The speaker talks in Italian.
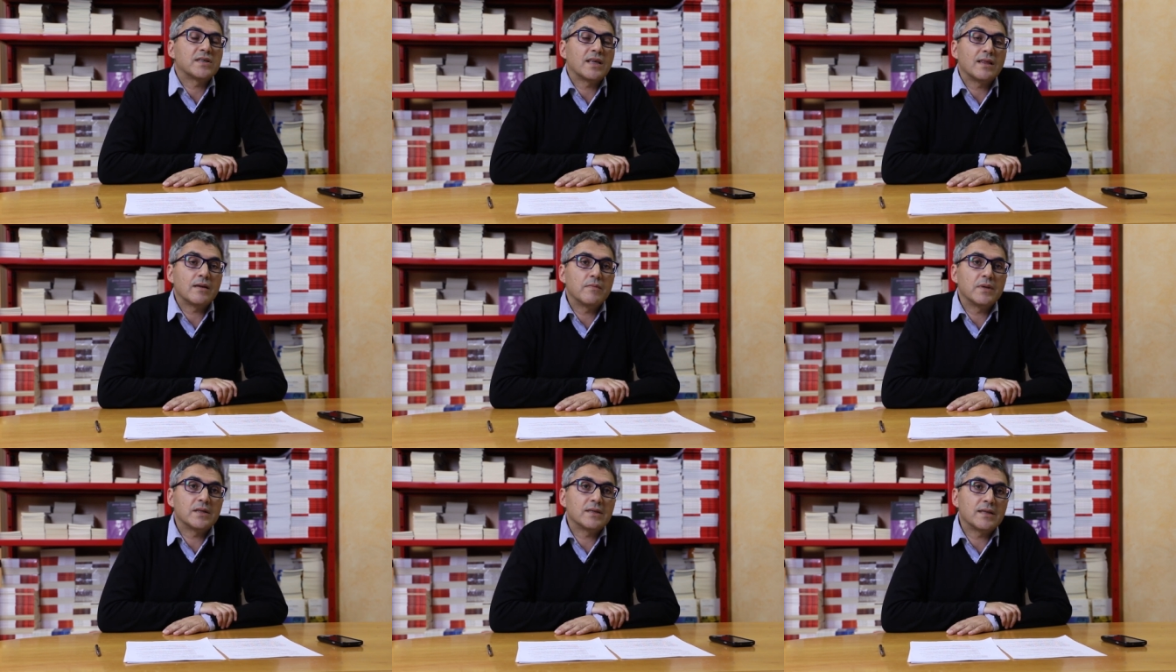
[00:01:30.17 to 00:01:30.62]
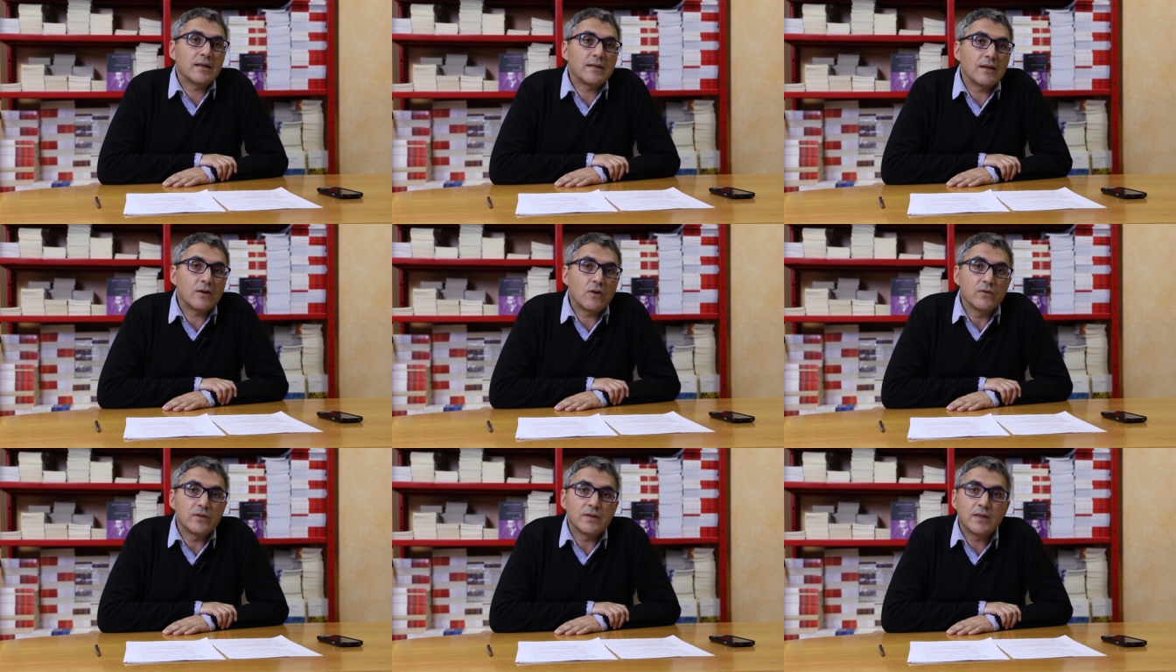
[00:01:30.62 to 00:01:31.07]
sarebbe
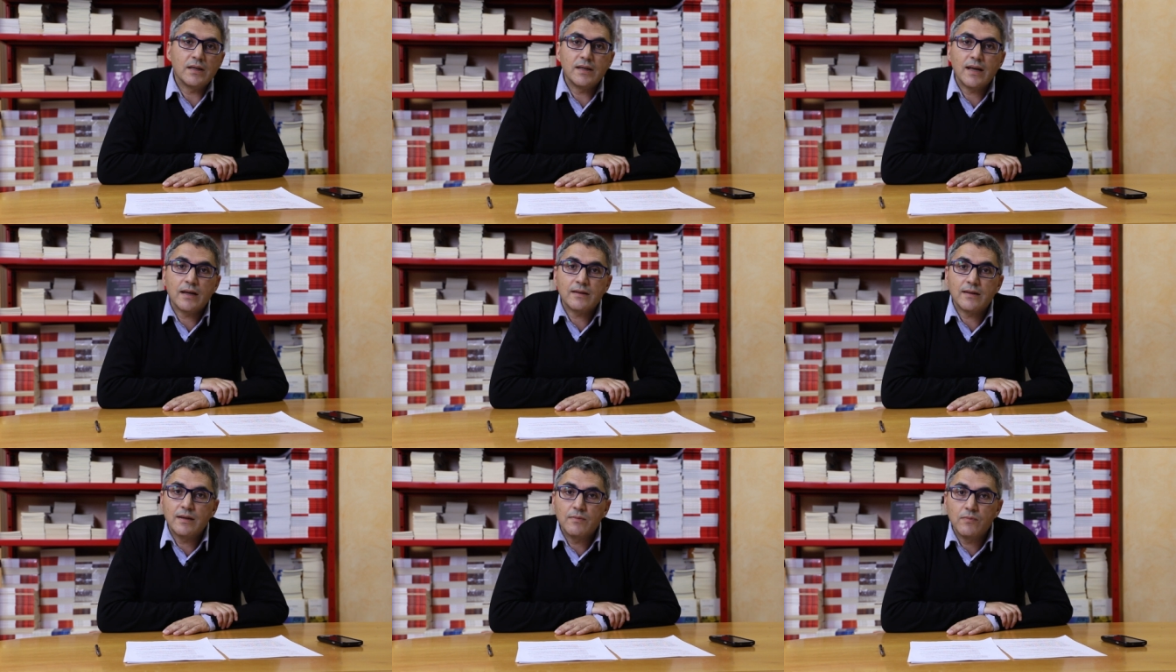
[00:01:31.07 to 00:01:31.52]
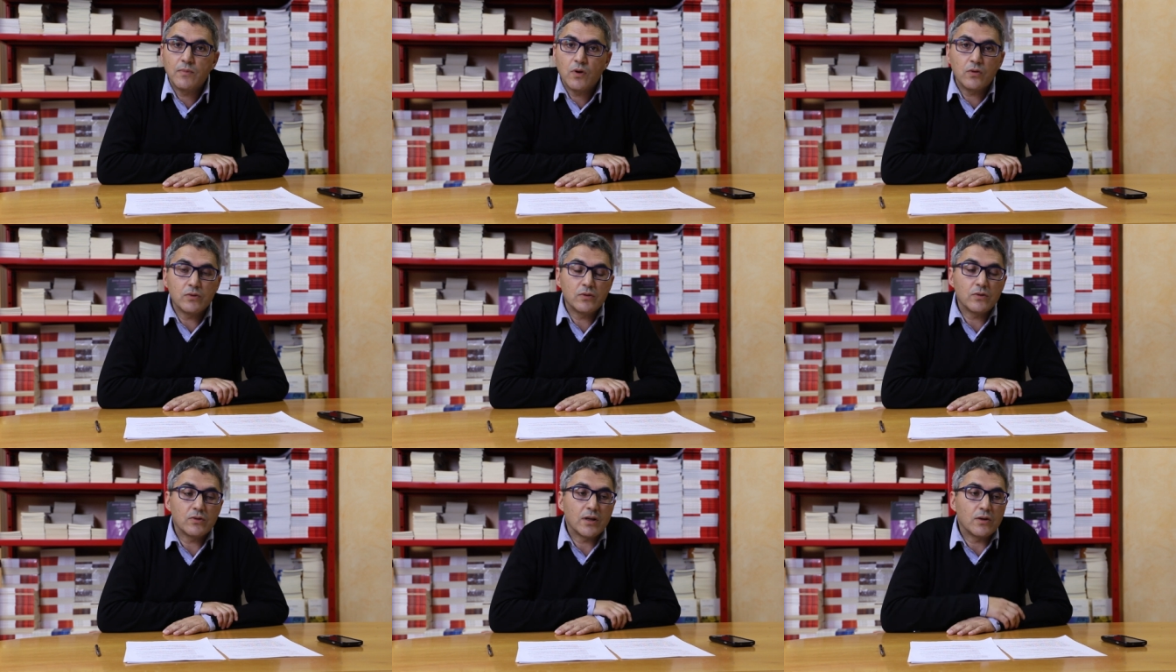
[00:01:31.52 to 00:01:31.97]
stata consegnata al
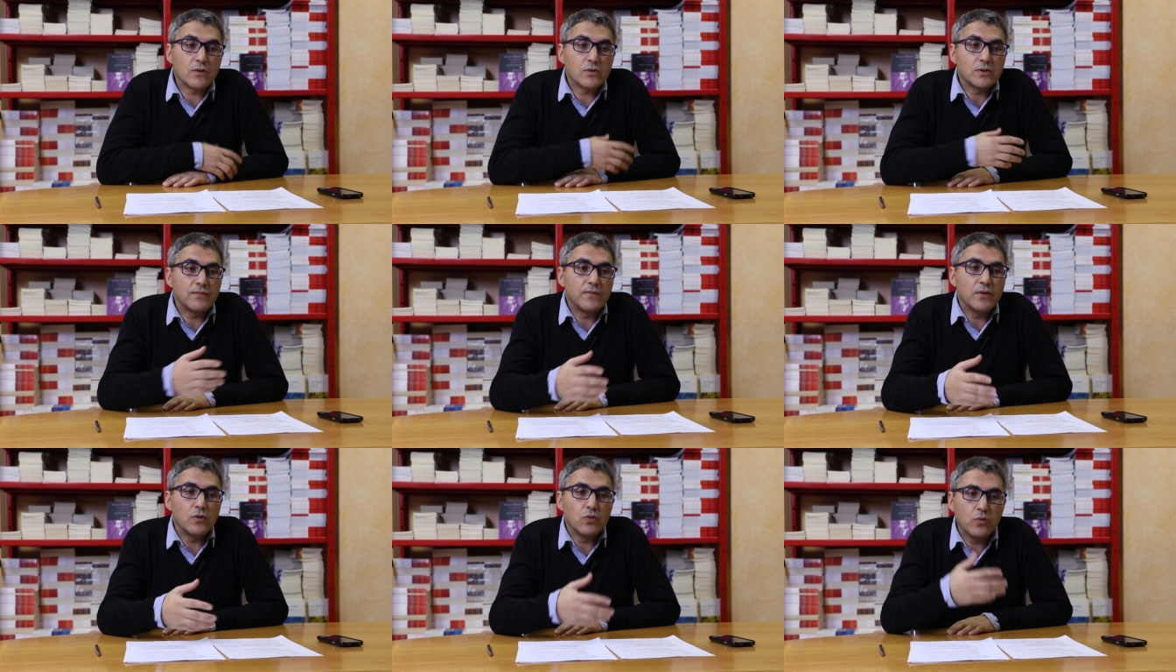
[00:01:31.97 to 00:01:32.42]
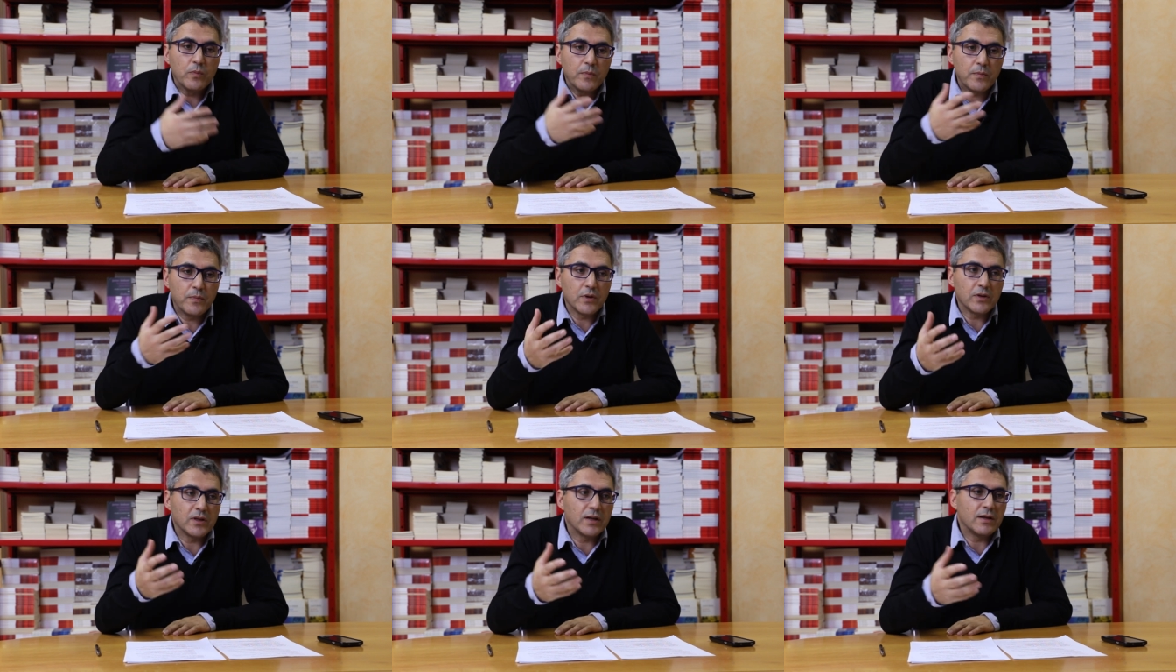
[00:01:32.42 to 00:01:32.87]
mondo dallo
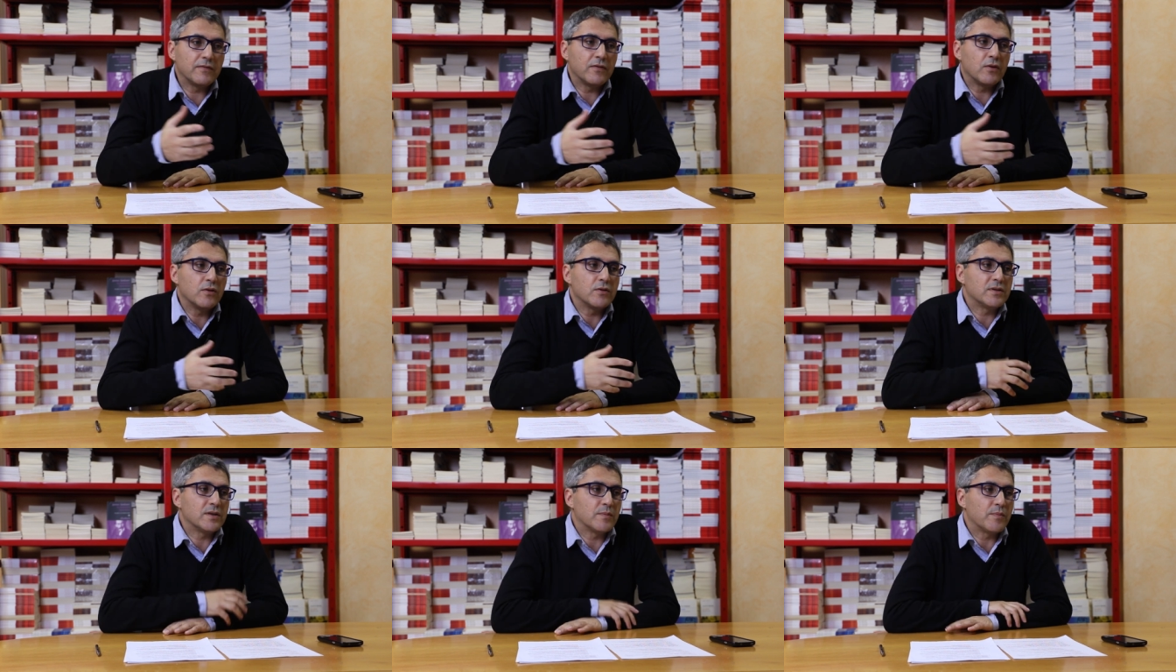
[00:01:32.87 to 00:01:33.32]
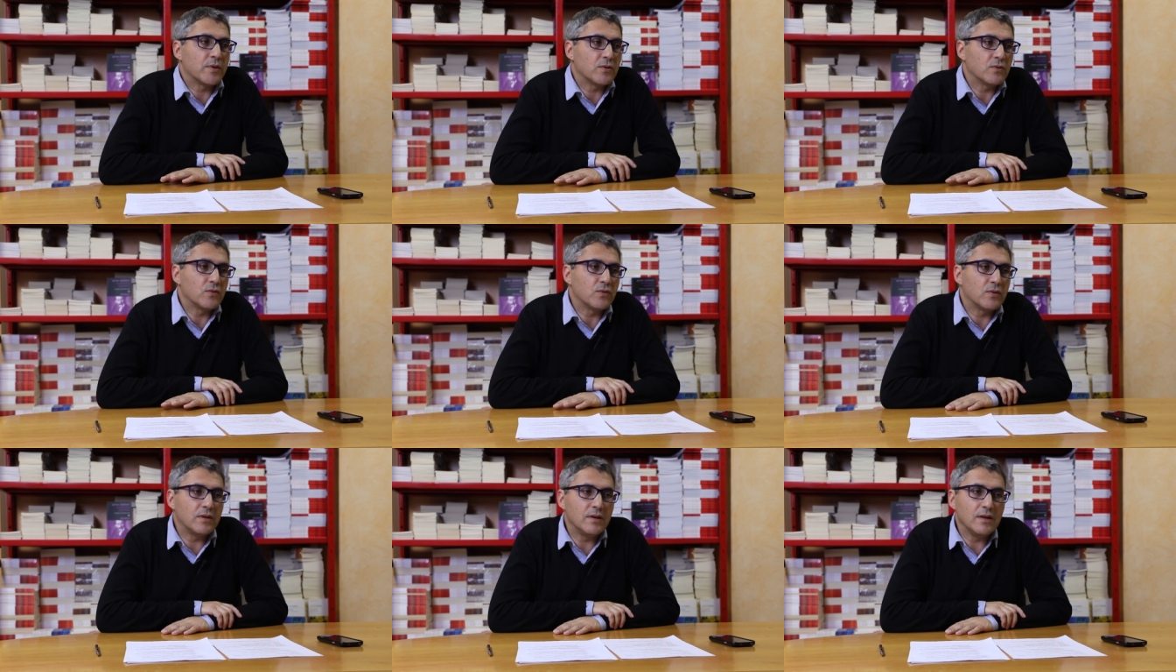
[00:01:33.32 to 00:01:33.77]
sviluppo delle forze
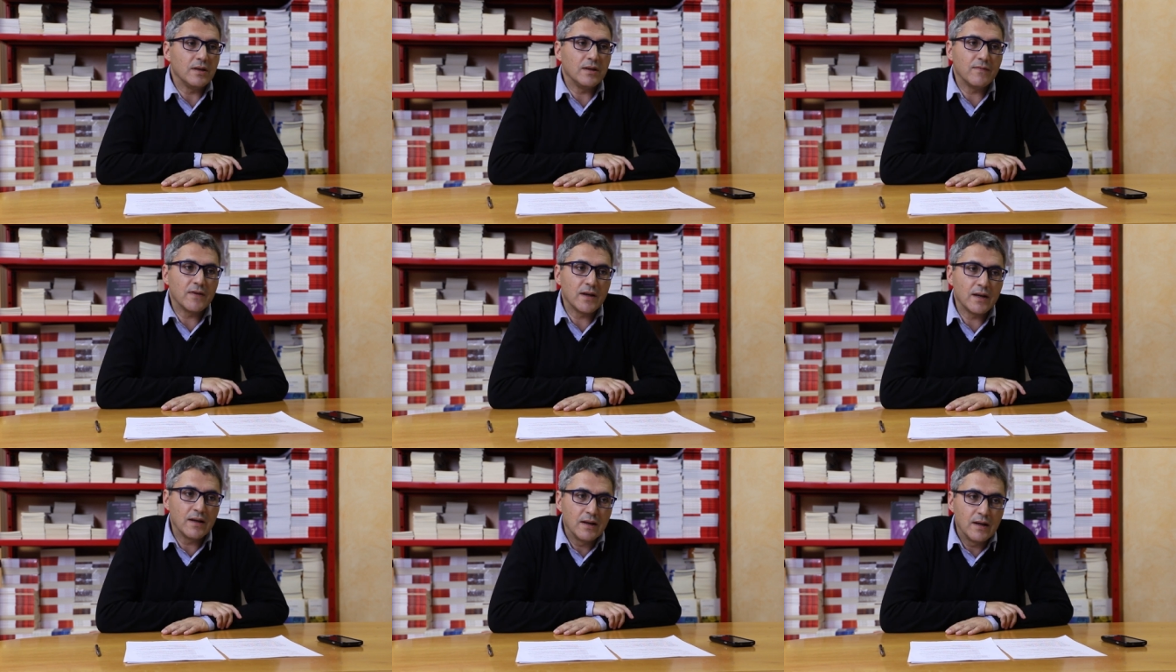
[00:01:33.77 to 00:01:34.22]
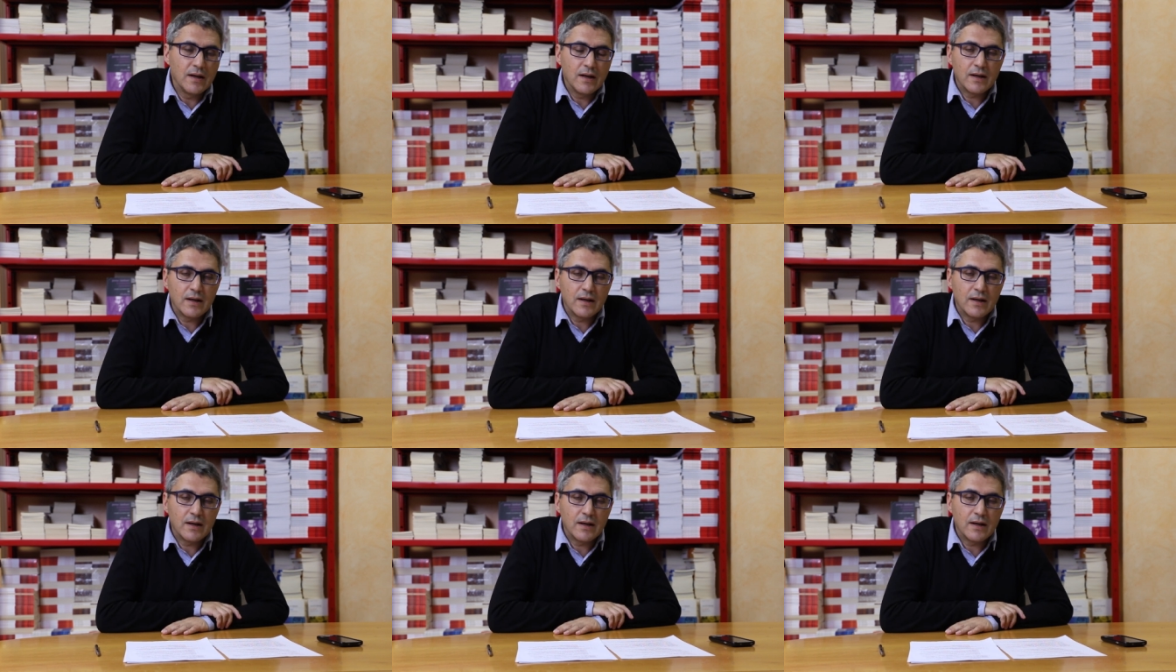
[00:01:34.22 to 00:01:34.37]
produttive,